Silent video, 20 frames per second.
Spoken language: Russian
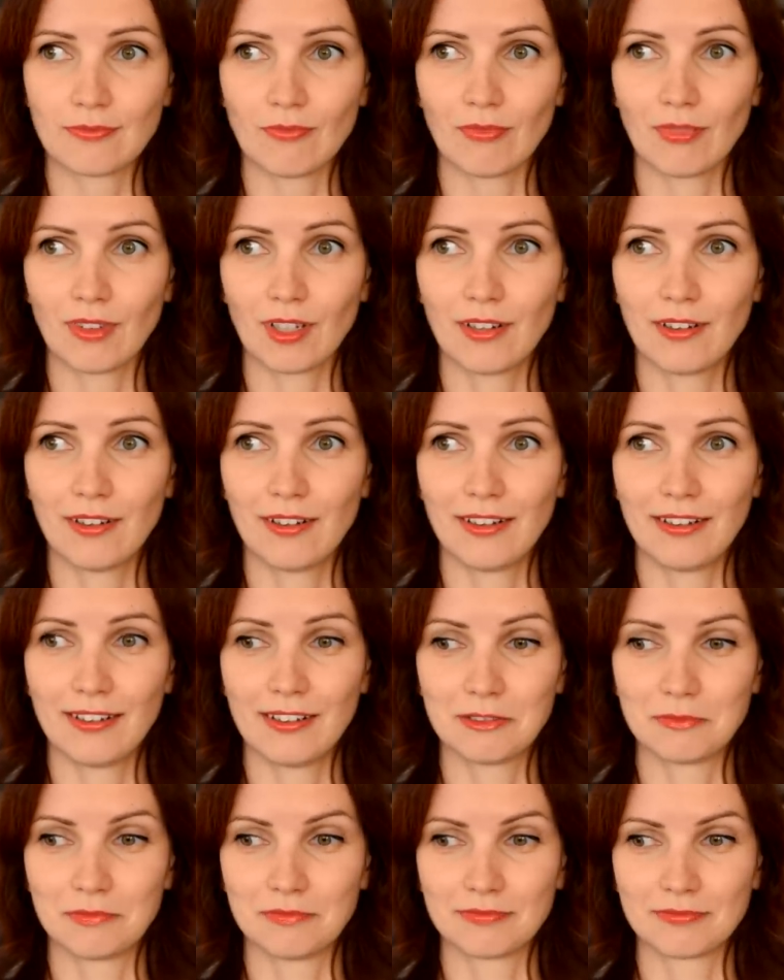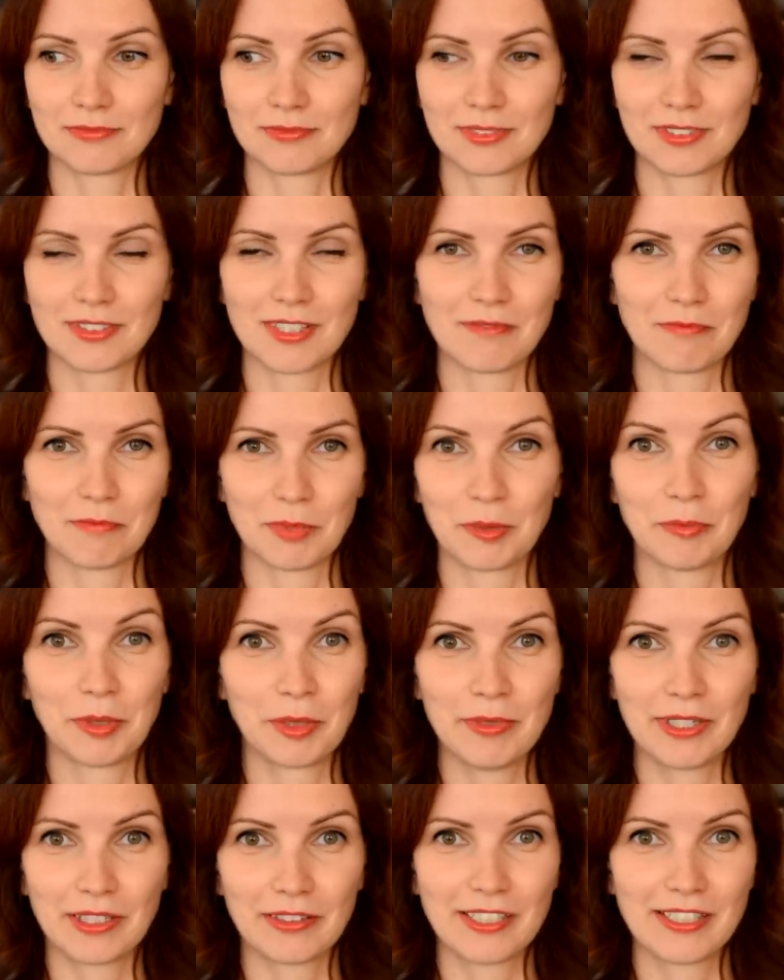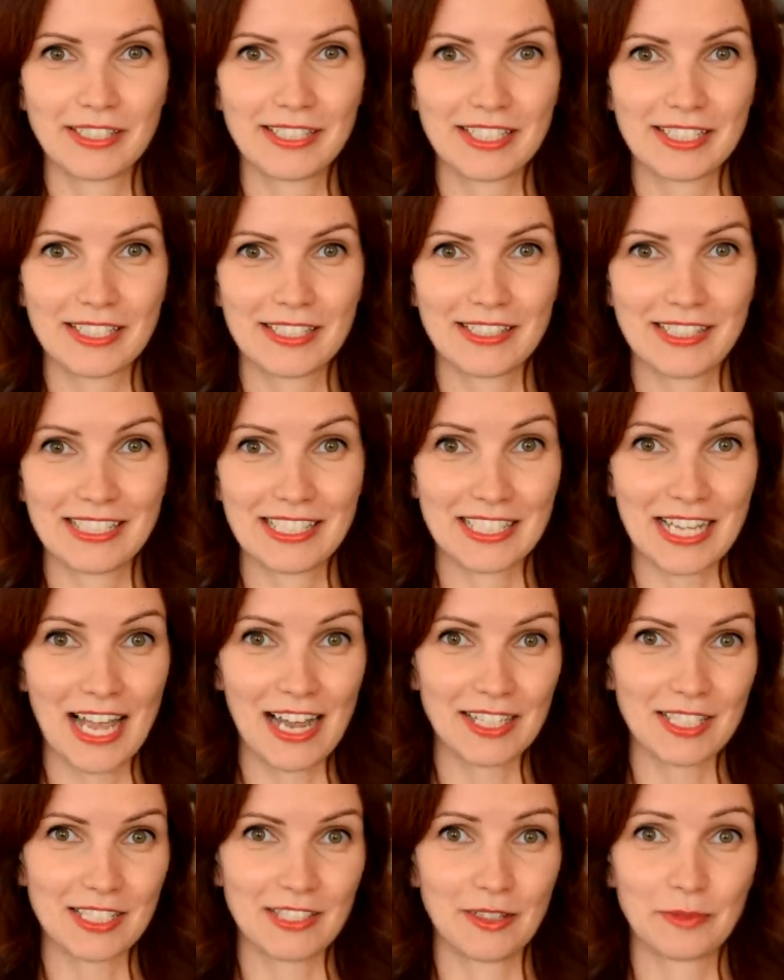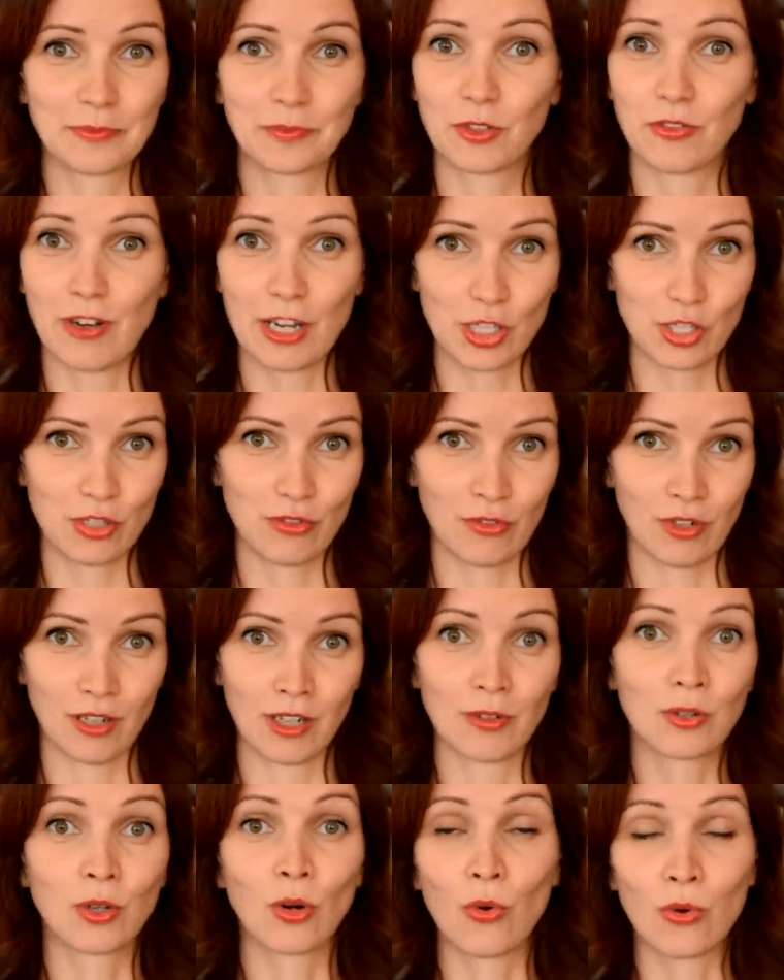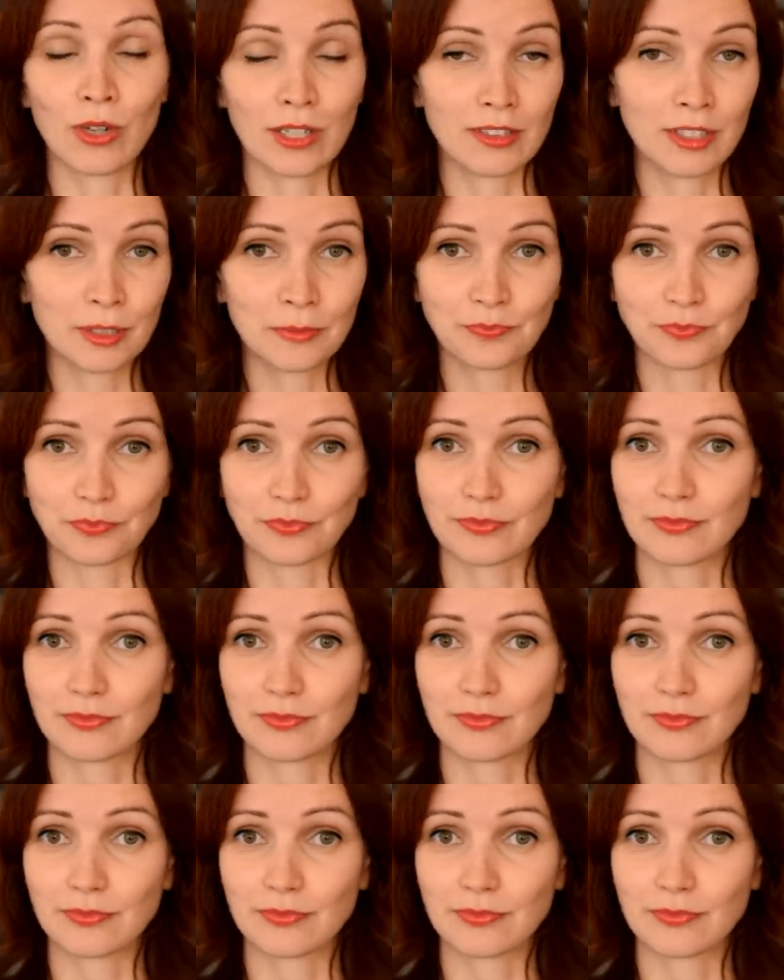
например, из а, ЗАГСа вашего города,